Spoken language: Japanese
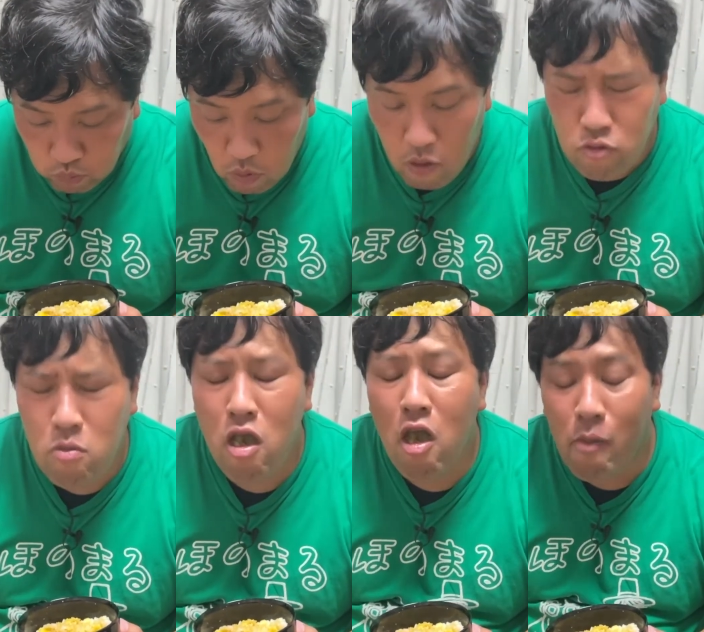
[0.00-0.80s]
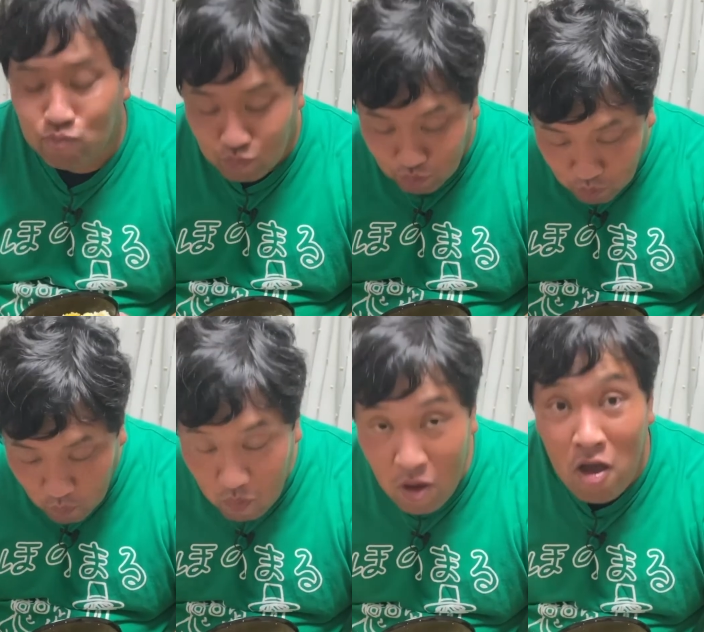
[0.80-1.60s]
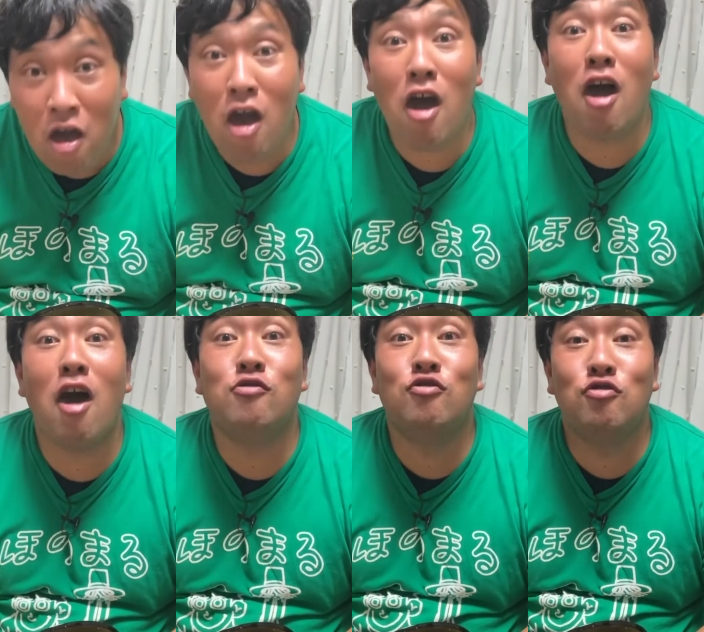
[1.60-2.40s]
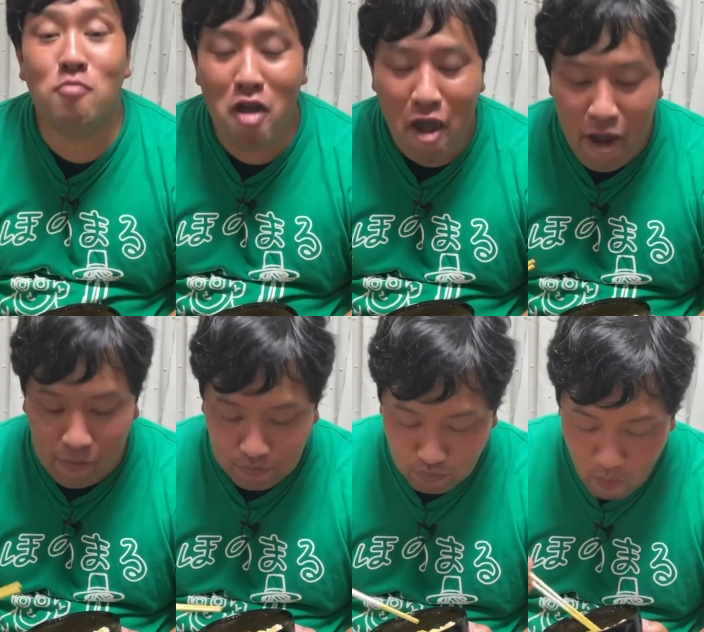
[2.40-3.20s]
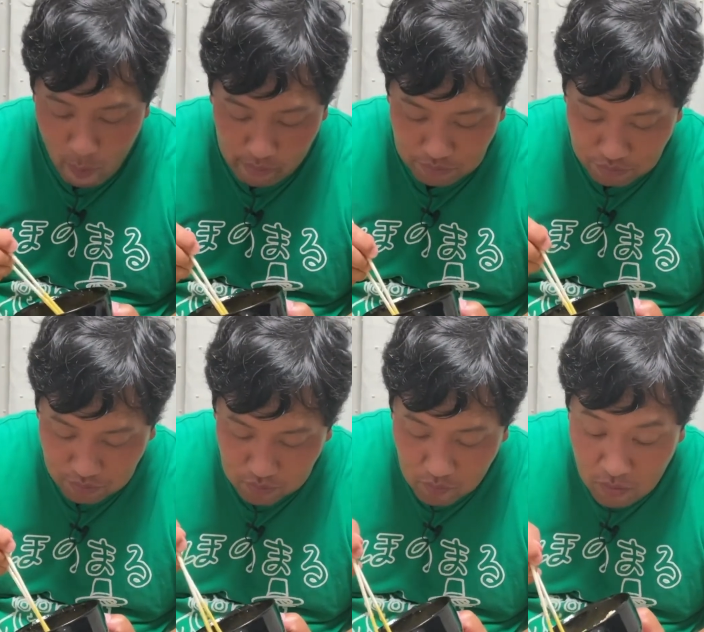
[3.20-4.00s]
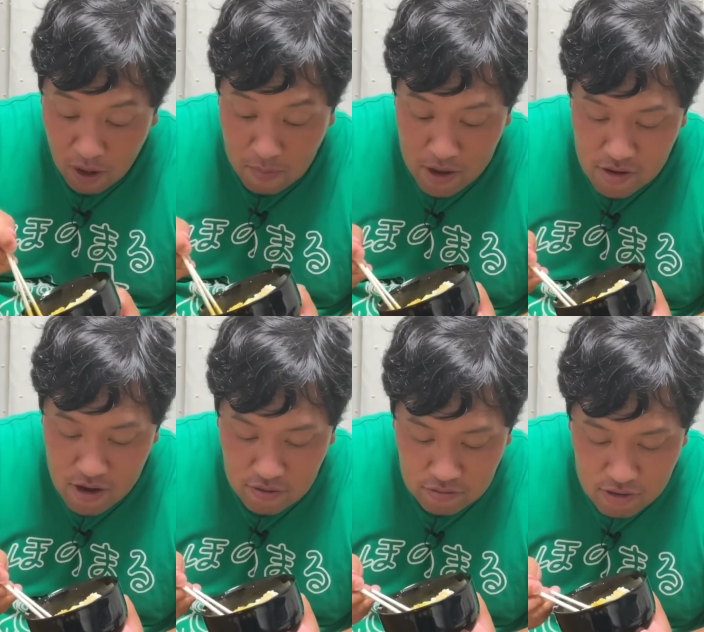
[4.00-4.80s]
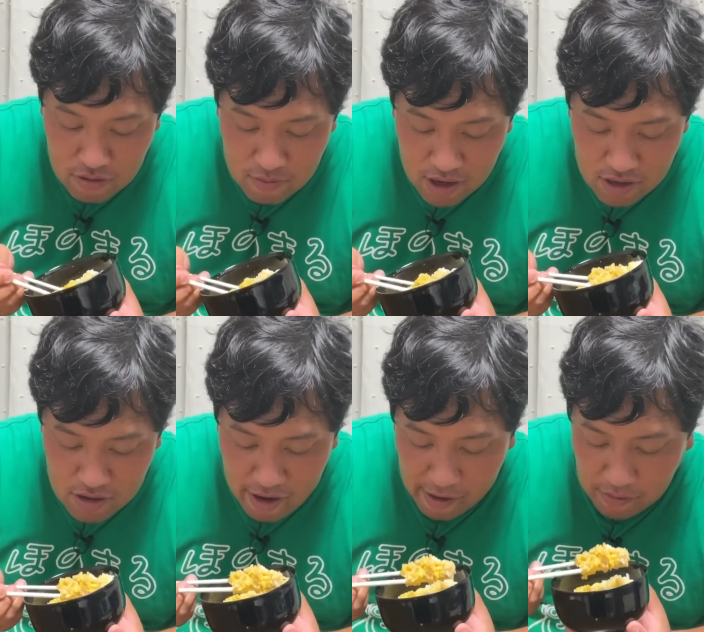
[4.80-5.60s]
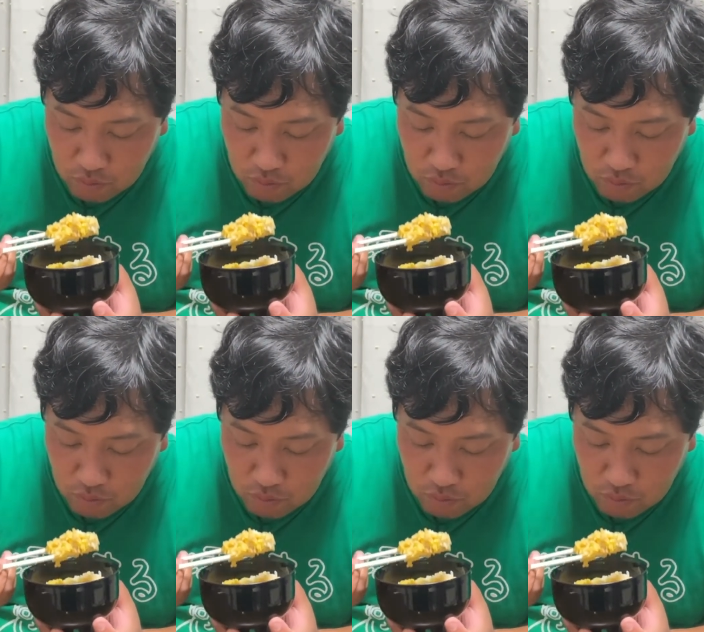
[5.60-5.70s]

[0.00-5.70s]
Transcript: す。あうめえ。あーうめえ。あめちゃくちゃうまいじゃん。